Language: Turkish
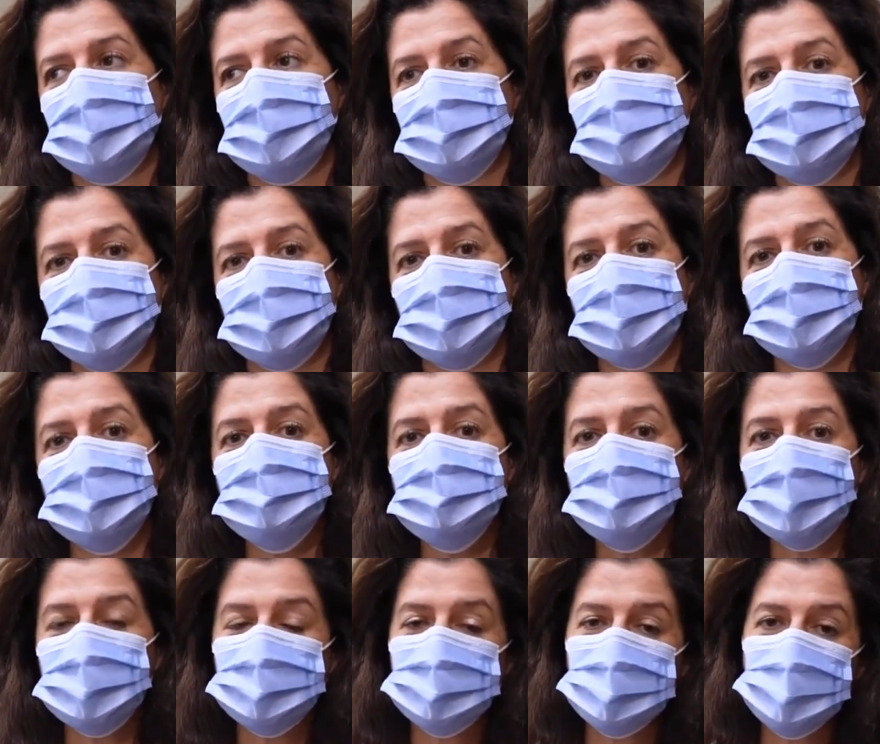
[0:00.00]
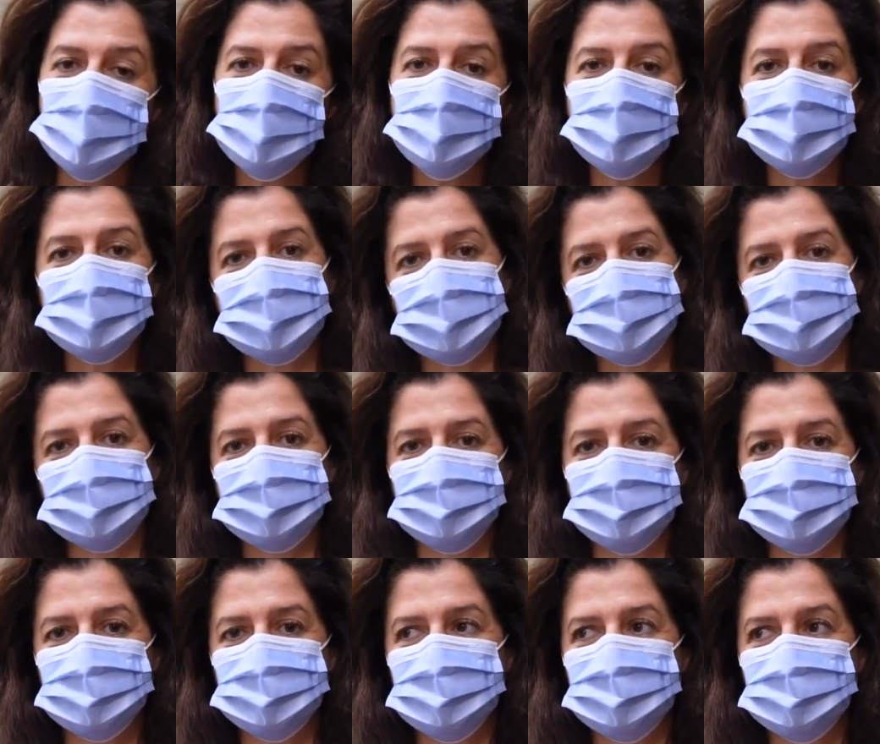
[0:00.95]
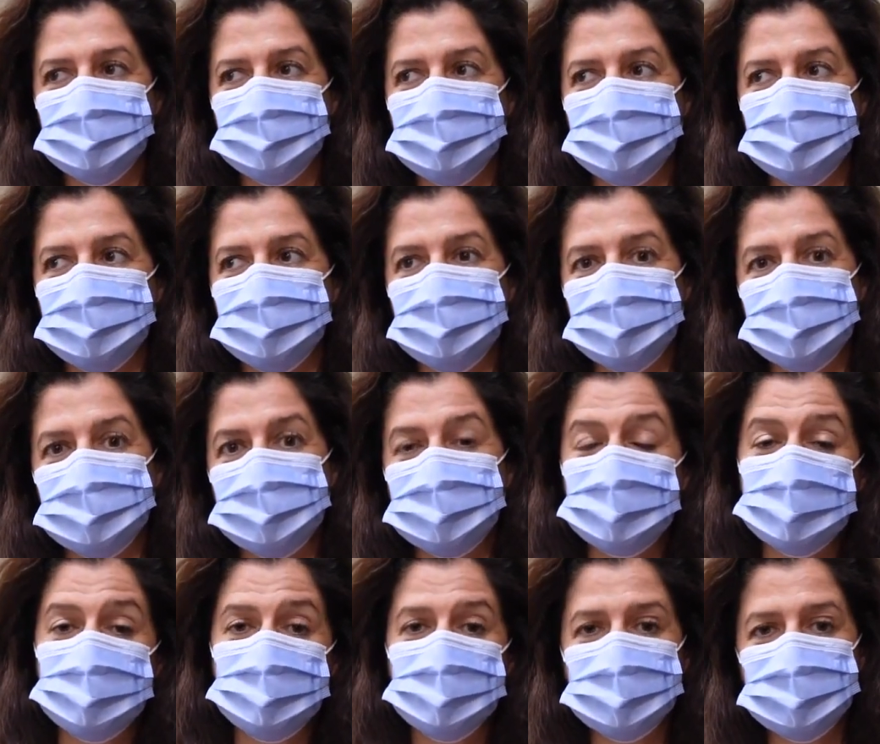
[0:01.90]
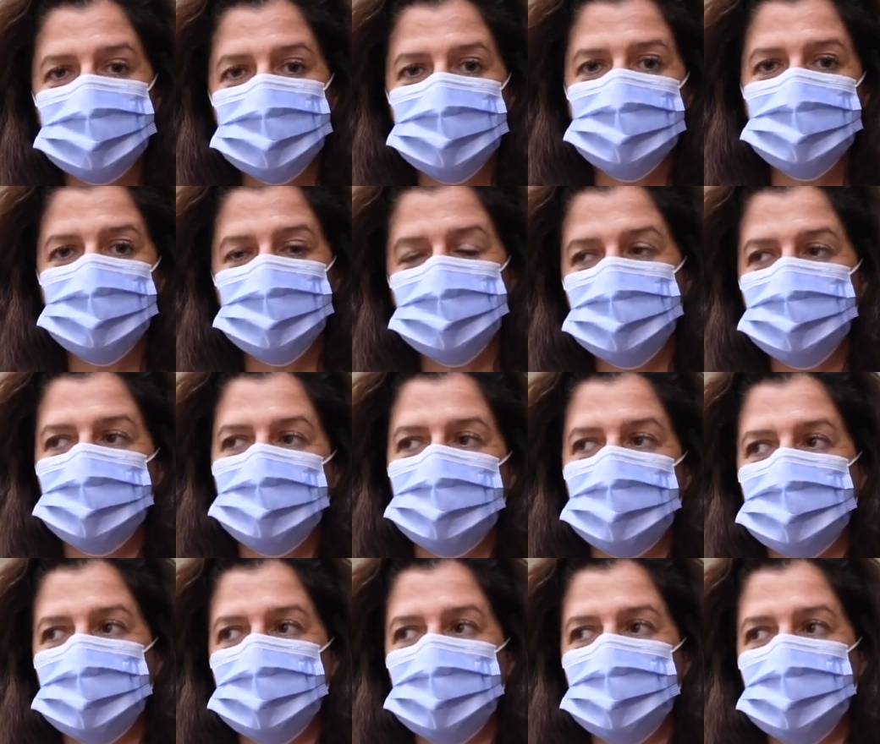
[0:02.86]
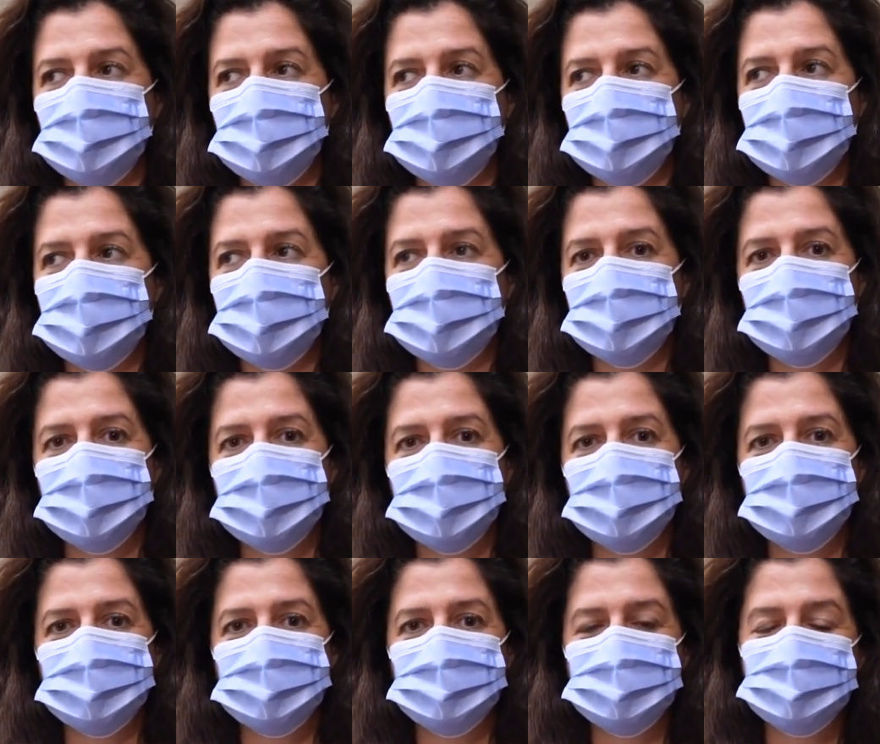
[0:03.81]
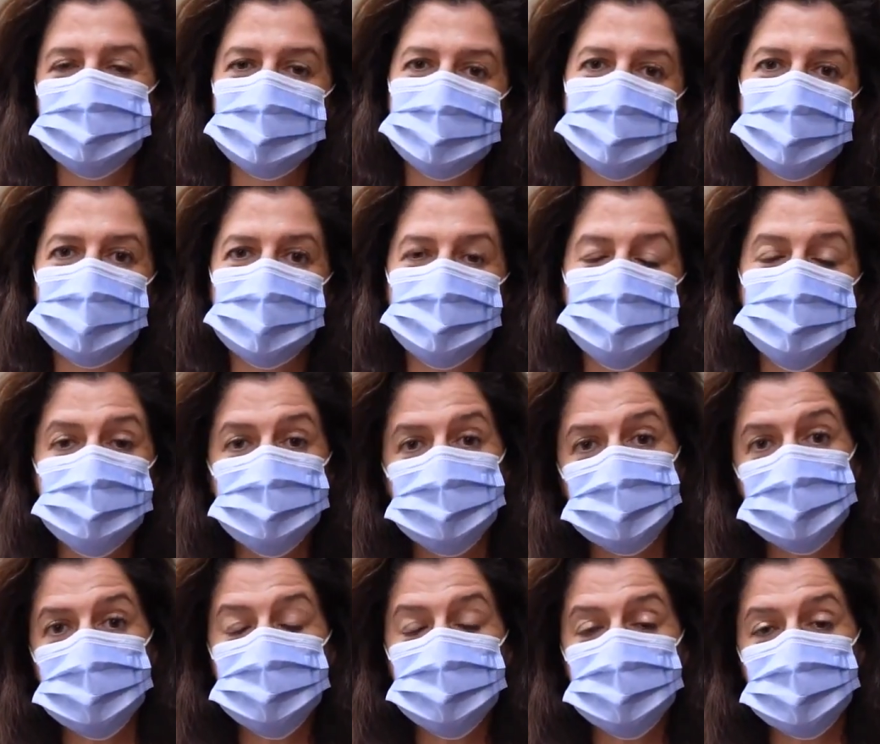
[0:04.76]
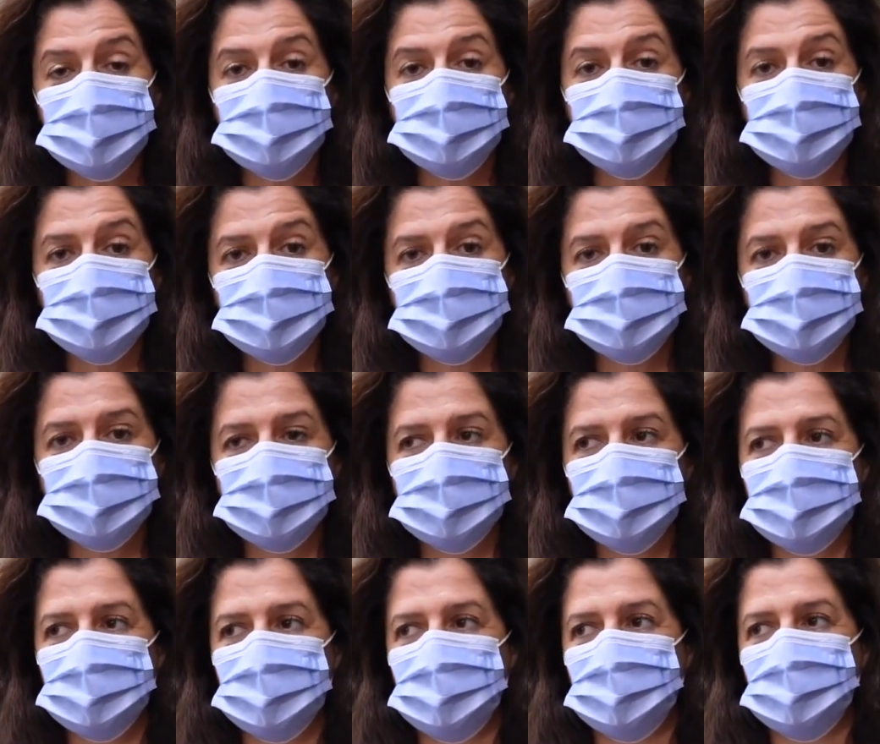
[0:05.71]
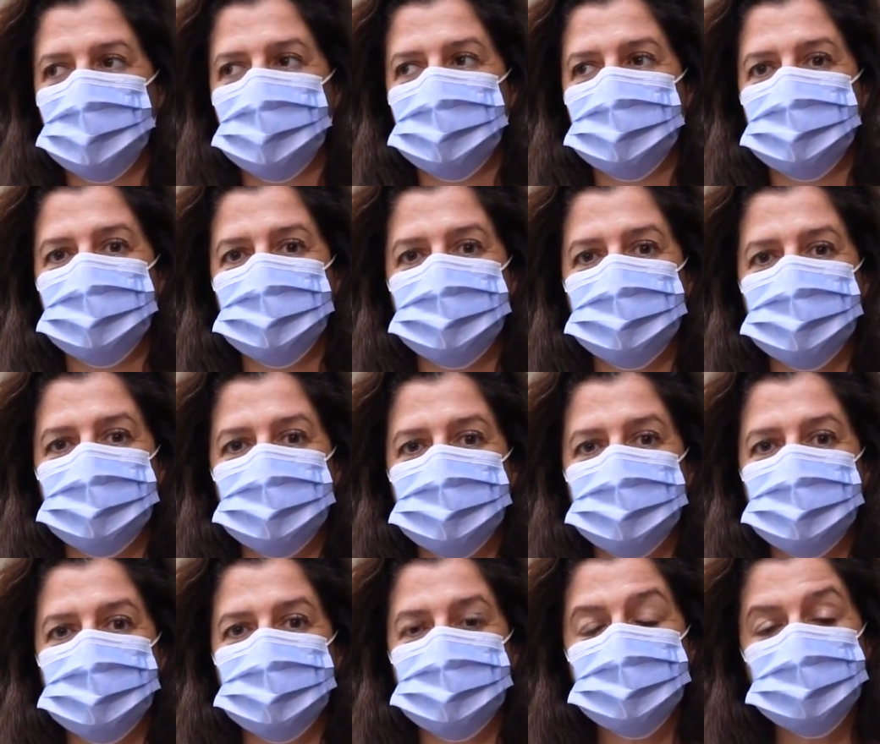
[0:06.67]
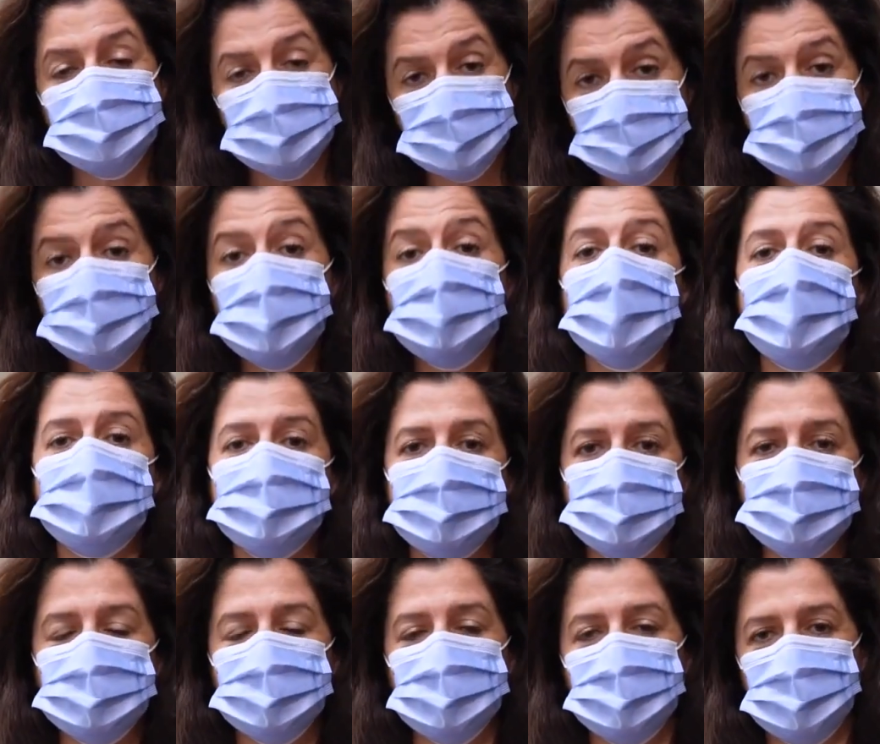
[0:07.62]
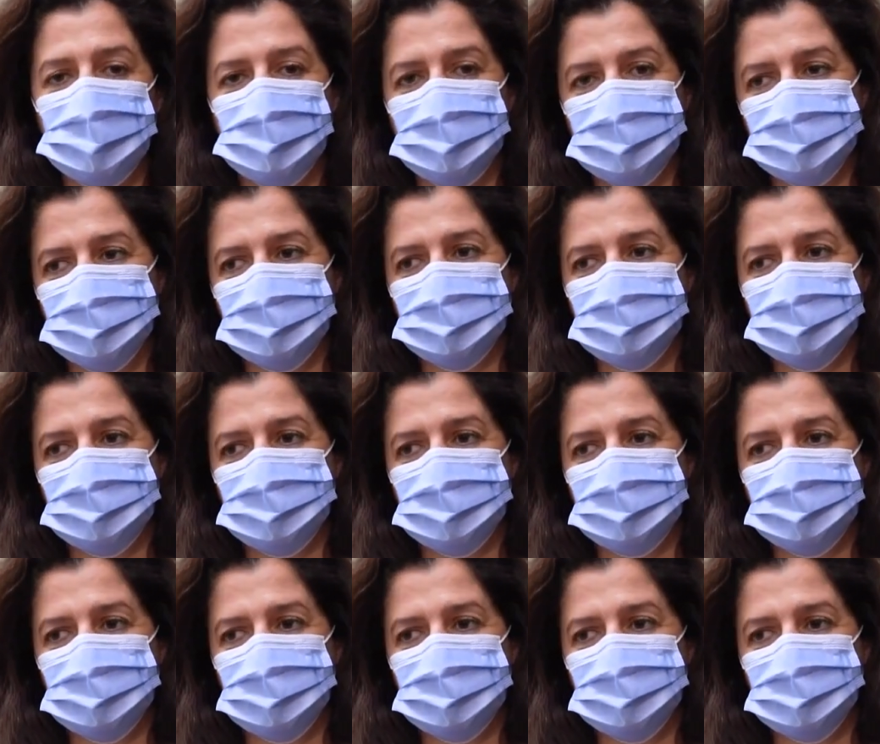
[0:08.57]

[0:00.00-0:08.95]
Ee, ancak böyle e, bir iyi bir ilişki kurulabiliyor ve e, tedavi sürecine uyumu e, çok arttırıyor.